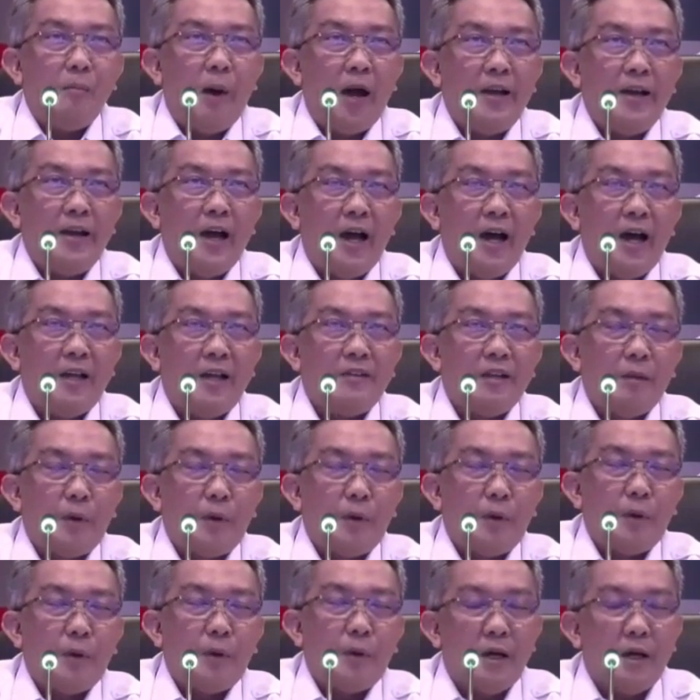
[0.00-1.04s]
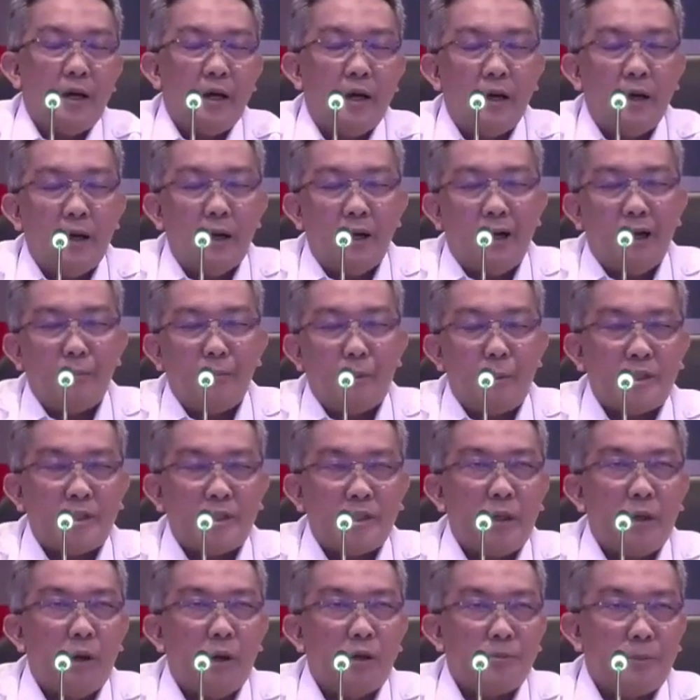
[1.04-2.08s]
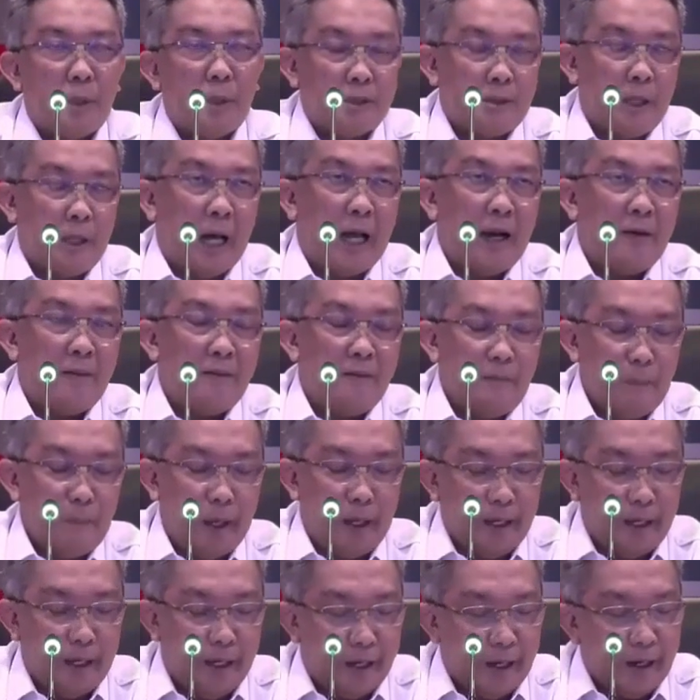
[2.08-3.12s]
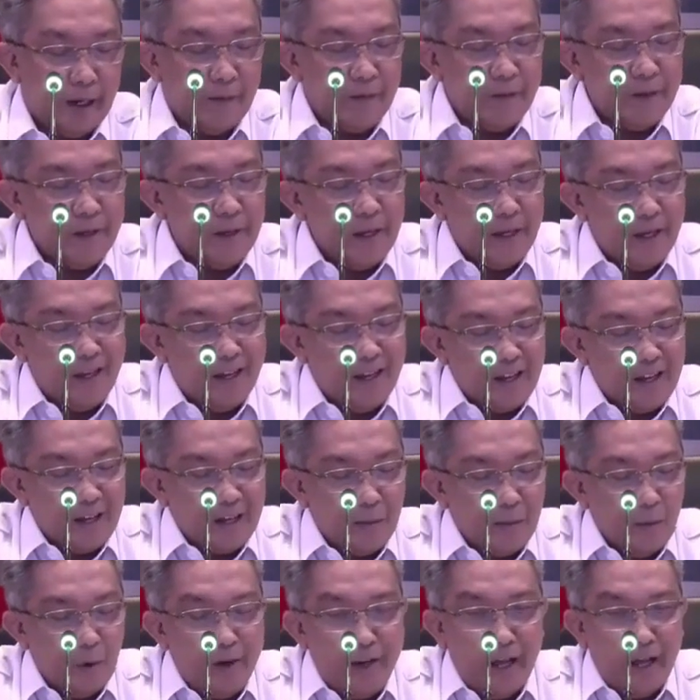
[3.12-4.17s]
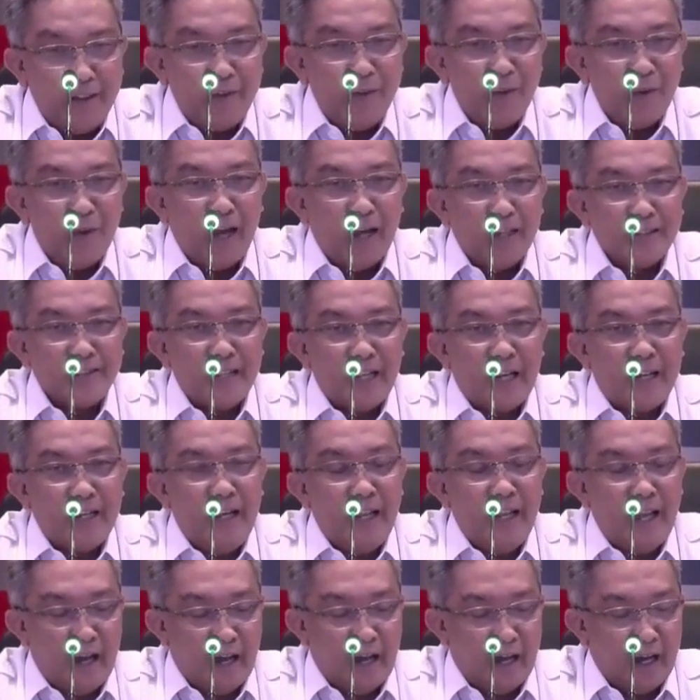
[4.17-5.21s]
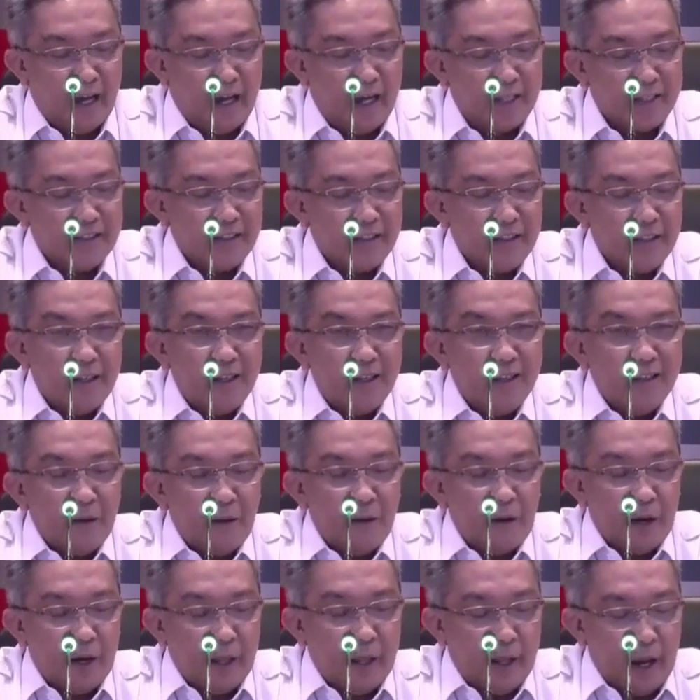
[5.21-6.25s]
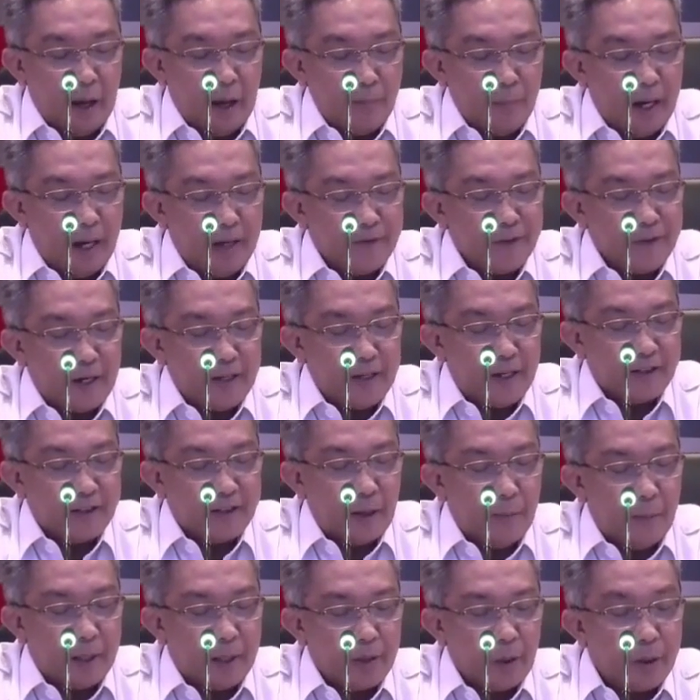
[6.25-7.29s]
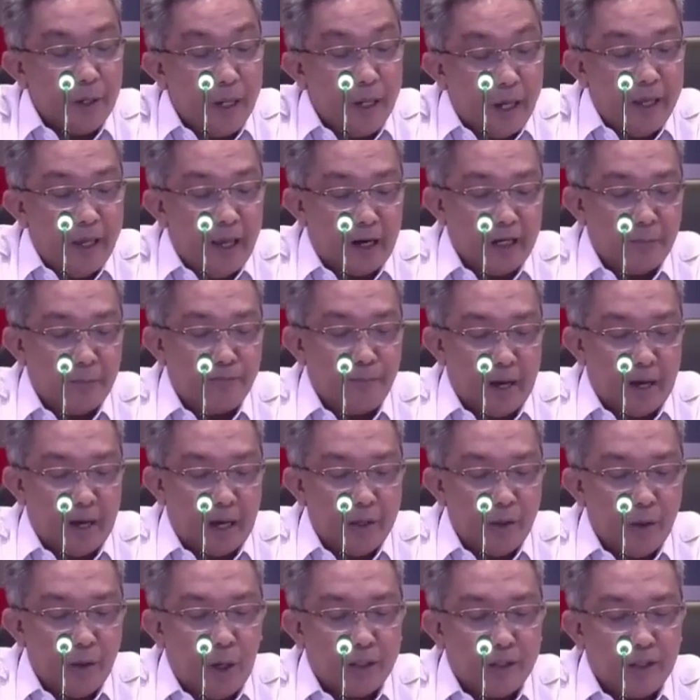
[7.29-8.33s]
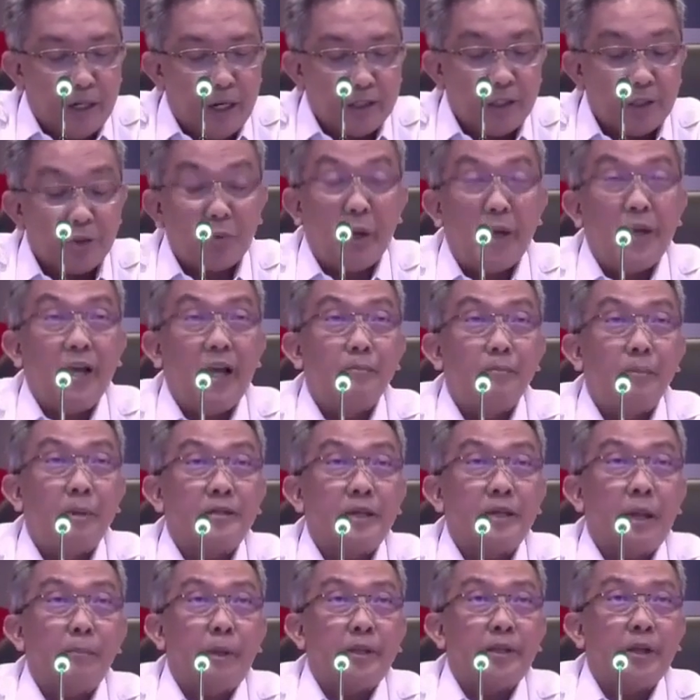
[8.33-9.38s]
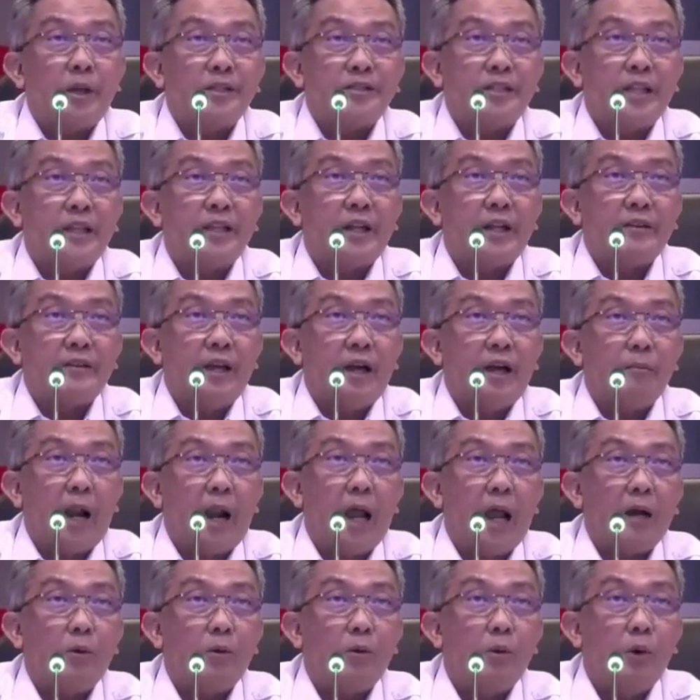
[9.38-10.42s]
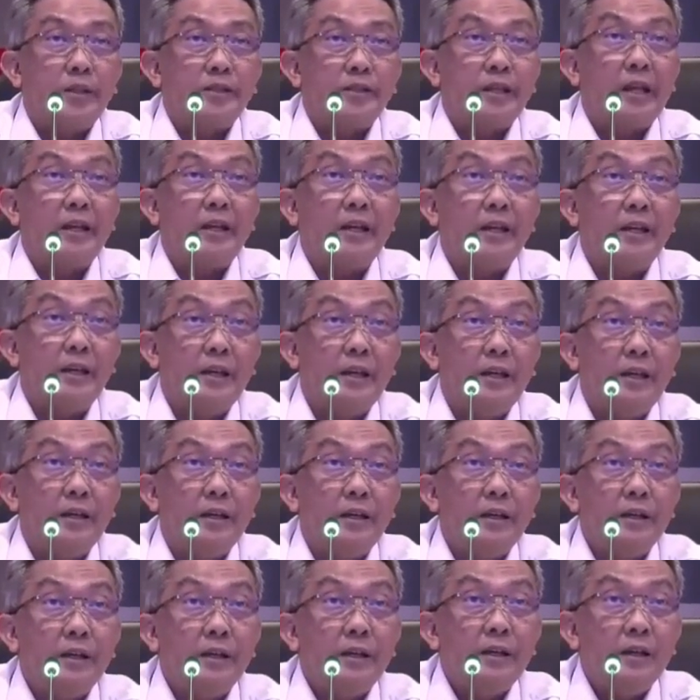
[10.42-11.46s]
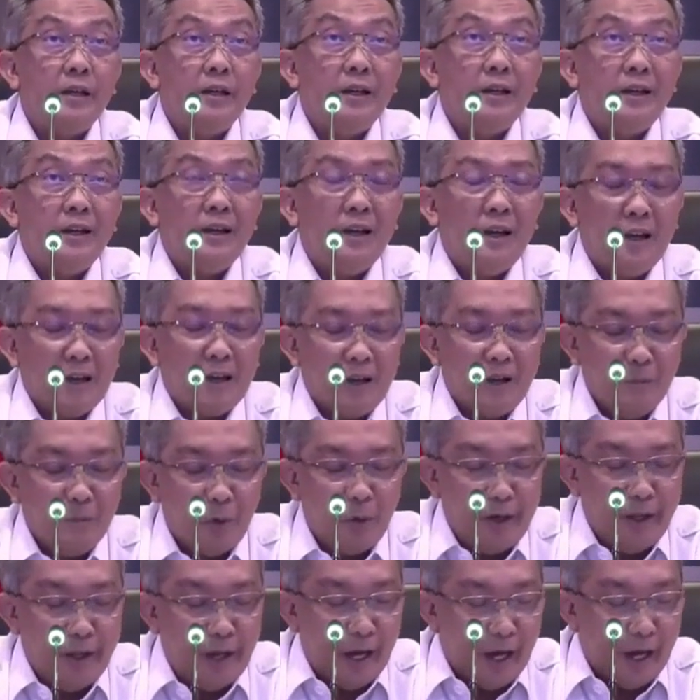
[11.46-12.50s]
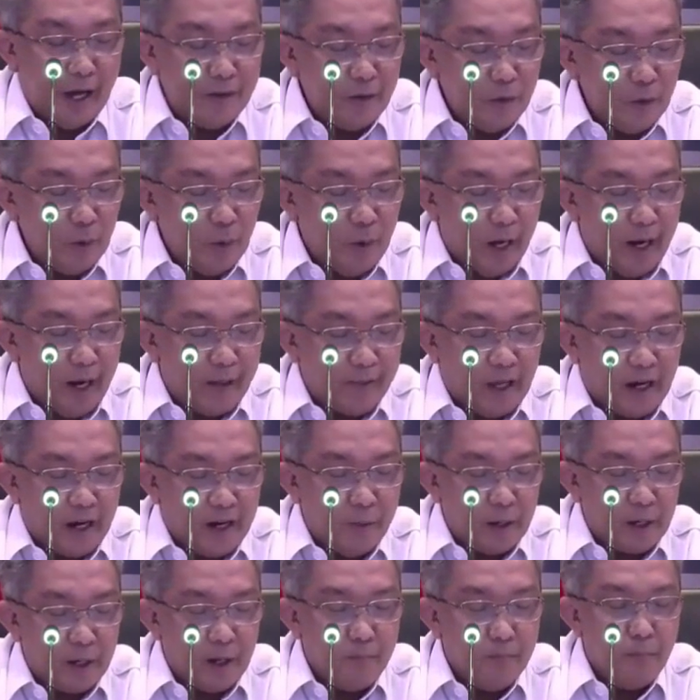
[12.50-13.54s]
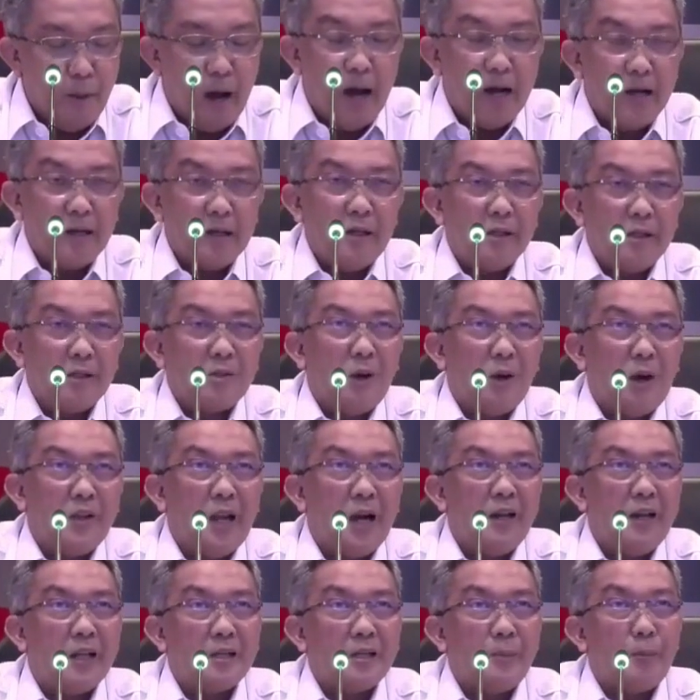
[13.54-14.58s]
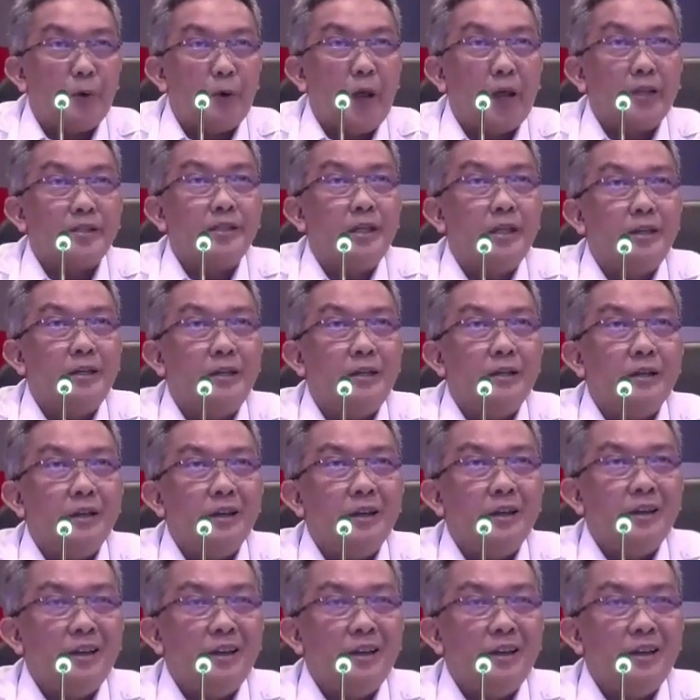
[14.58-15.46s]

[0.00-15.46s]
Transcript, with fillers: Badan apa namanya eh, Informasi Geospasial BG ya. Kemudian juga setelah dilihat oleh lapan ternyata metode yang dipakai juga tidak sesuai dengan metode standar yang berlaku SNI. Kemudian juga data yang berkembang itu adalah data proyeksi.